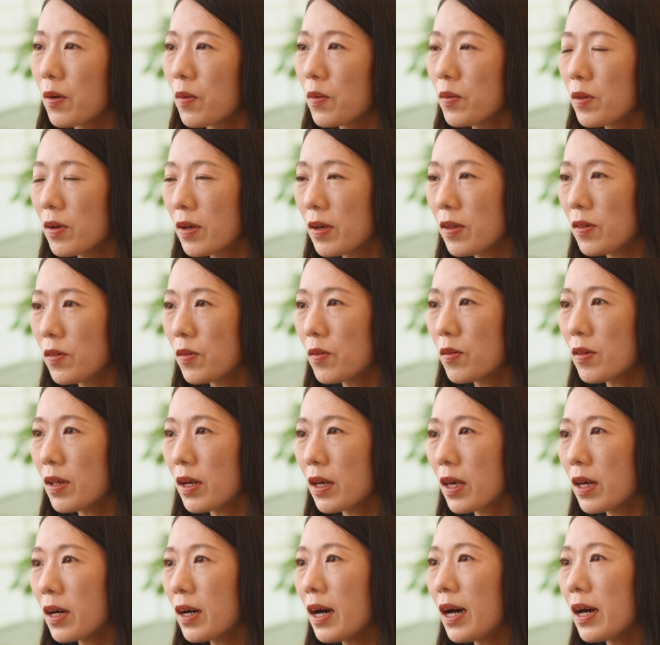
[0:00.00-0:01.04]
この貴重な
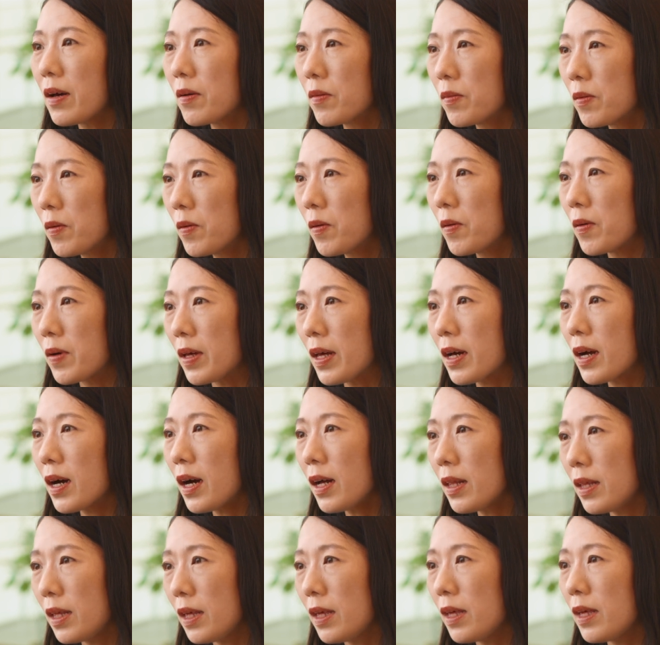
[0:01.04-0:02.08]
機会をい
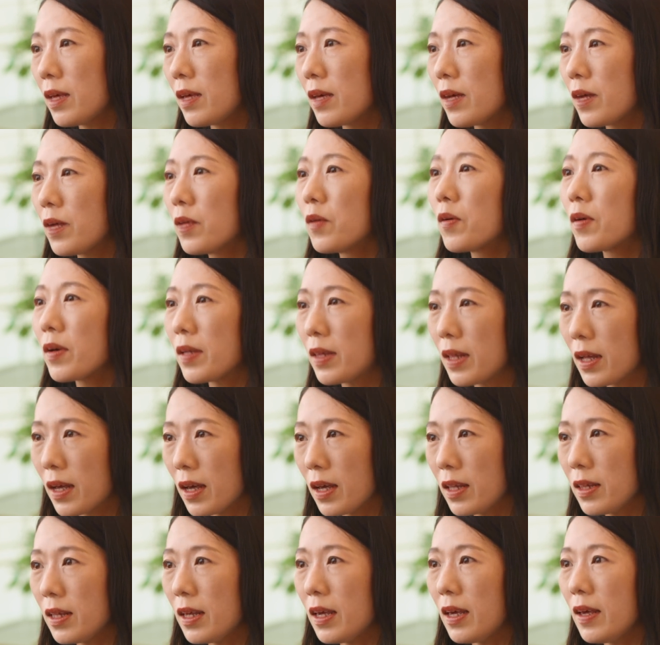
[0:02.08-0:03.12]
かに長期
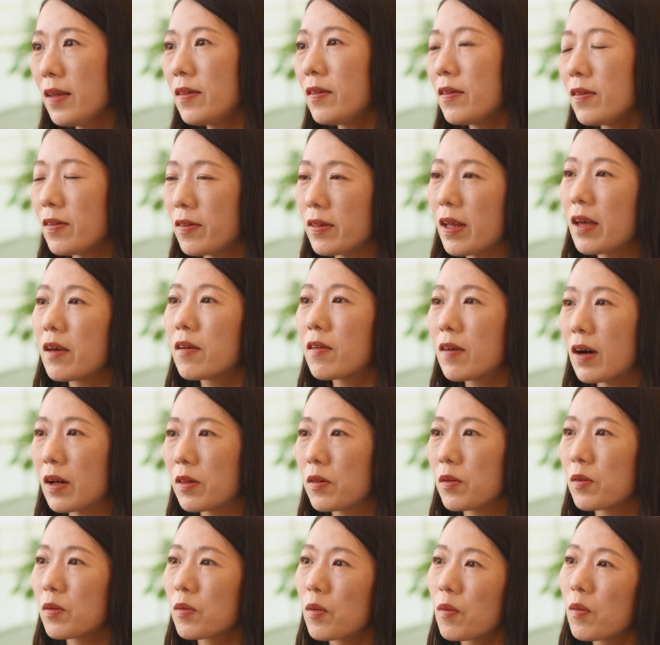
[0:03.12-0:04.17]
的に維持していくか
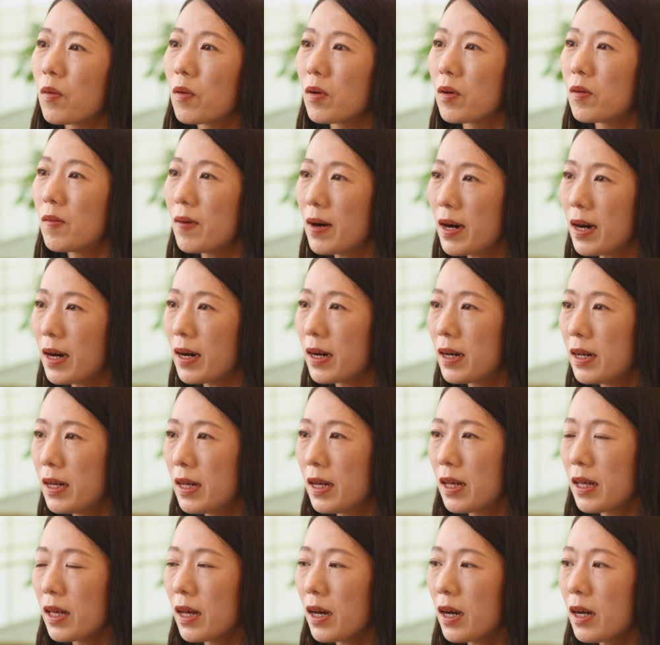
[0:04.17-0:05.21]
というところは、
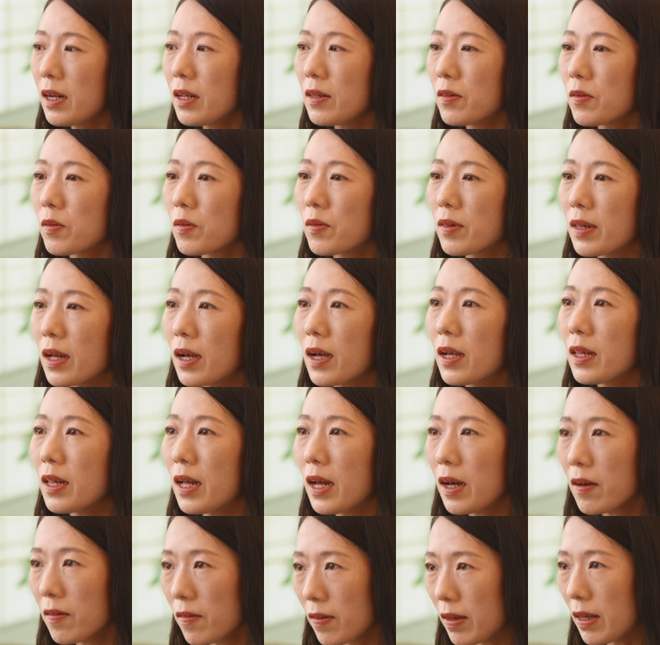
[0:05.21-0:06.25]
やはりその武田
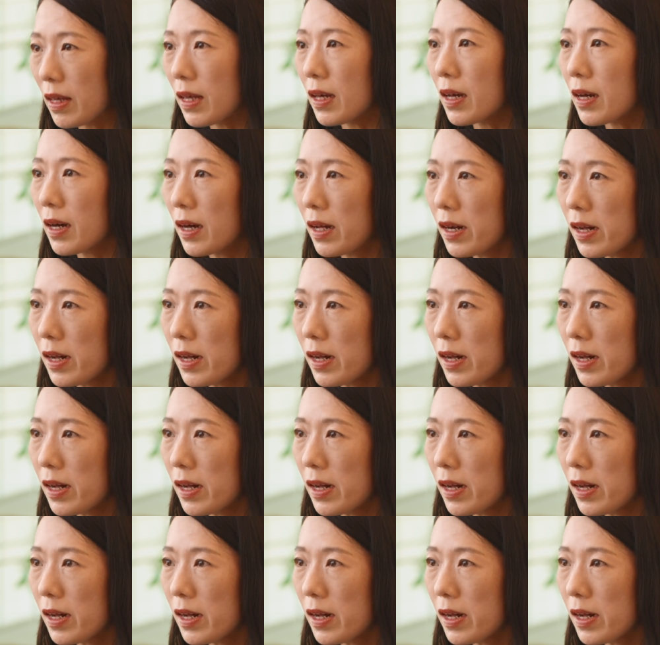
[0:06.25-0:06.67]
薬品か